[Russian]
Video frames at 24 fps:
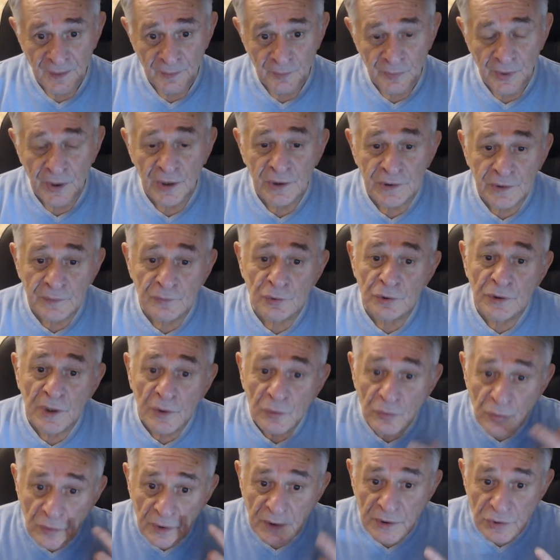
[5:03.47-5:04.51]
Поэтому
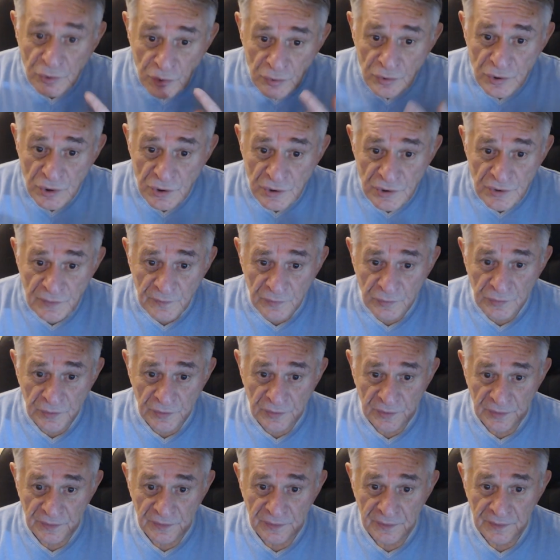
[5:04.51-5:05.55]
наука
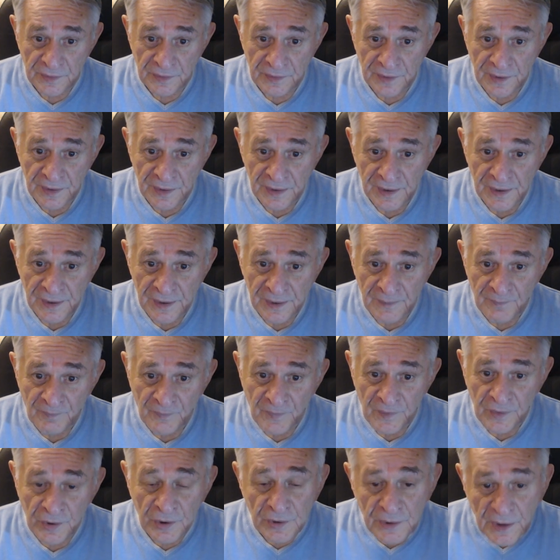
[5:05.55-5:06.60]
существует.
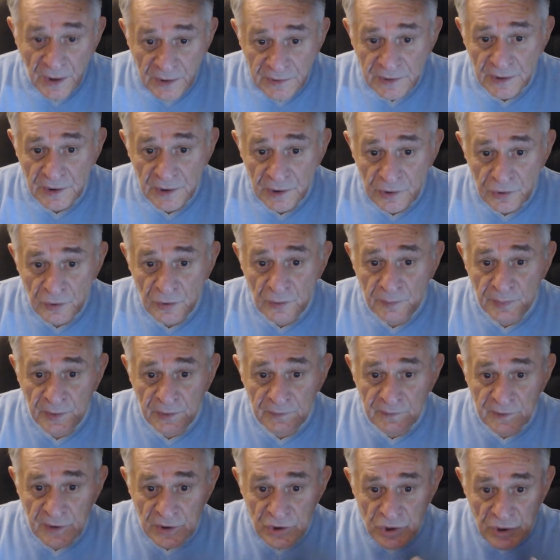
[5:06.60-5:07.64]
Не надо ее
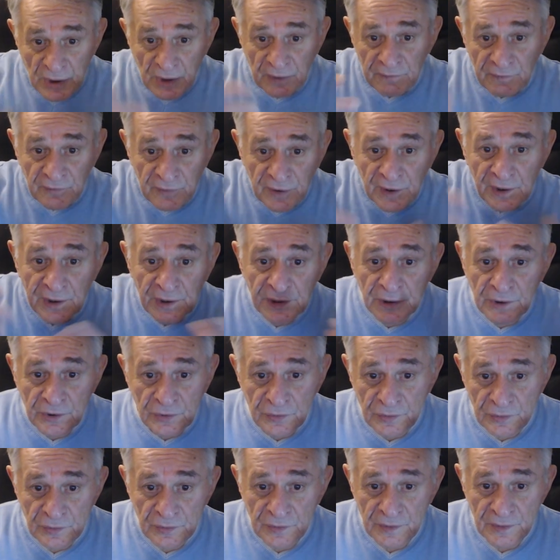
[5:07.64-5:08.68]
превращать в
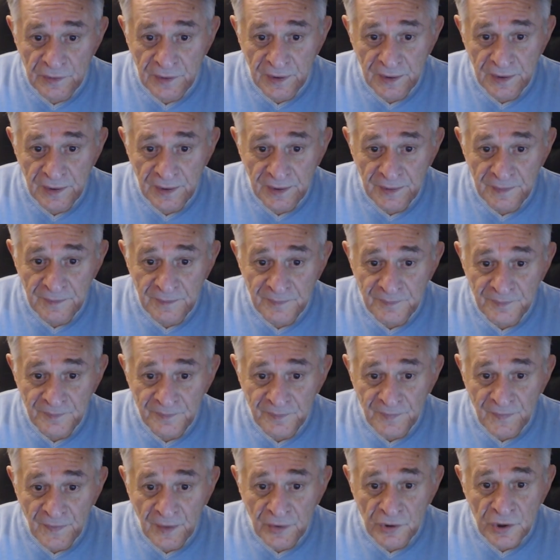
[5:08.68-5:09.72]
религию
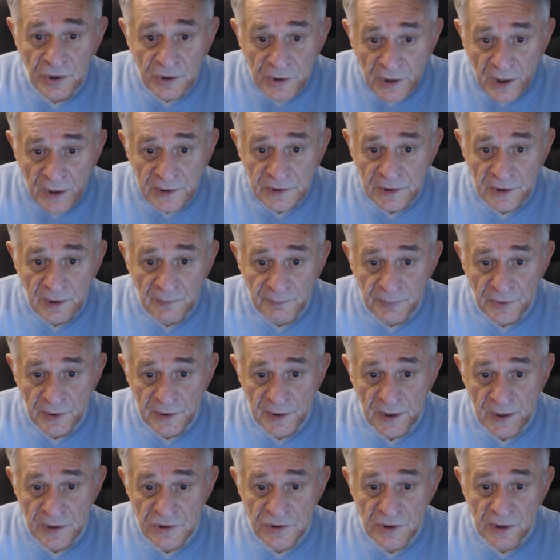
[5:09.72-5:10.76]
не надо,
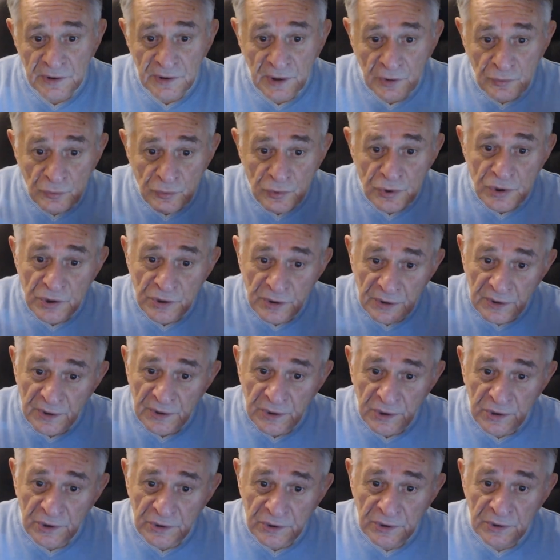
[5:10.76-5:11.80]
опираясь на научные
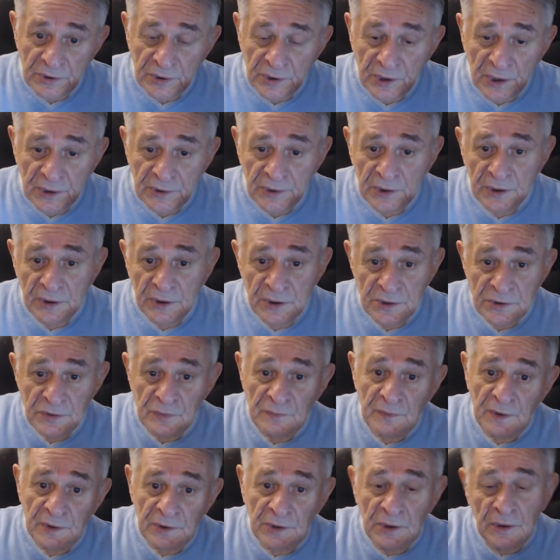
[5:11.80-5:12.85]
какие-то данные,
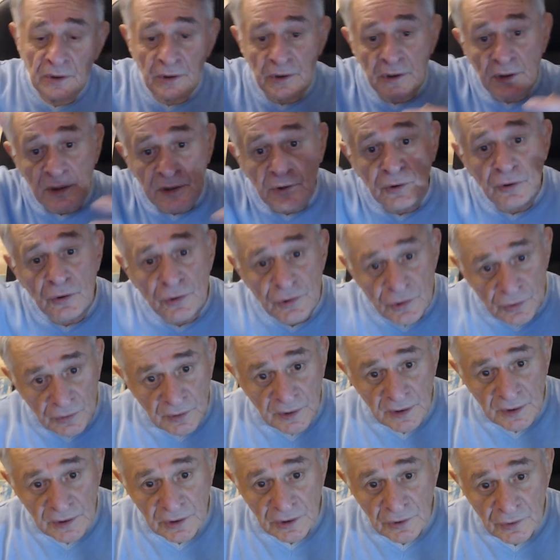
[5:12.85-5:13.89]
развивать религиозную
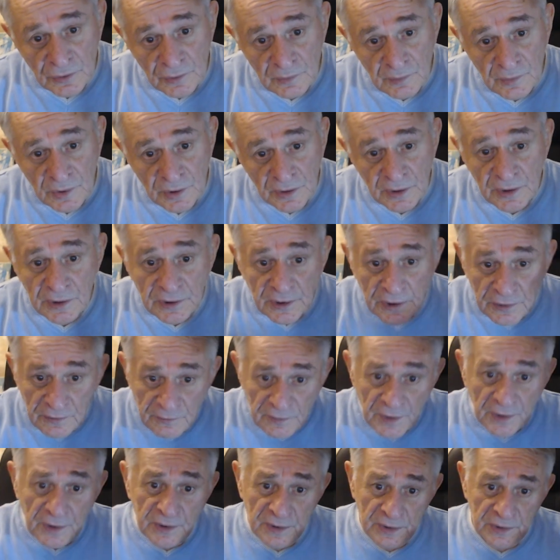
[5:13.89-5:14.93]
картину мира. Это
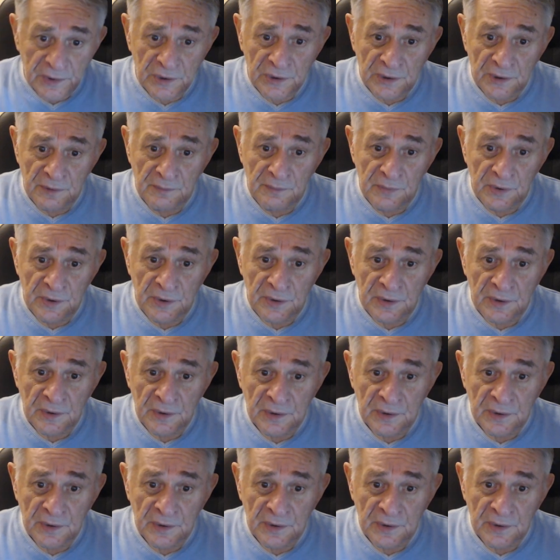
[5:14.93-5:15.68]
две картины мира.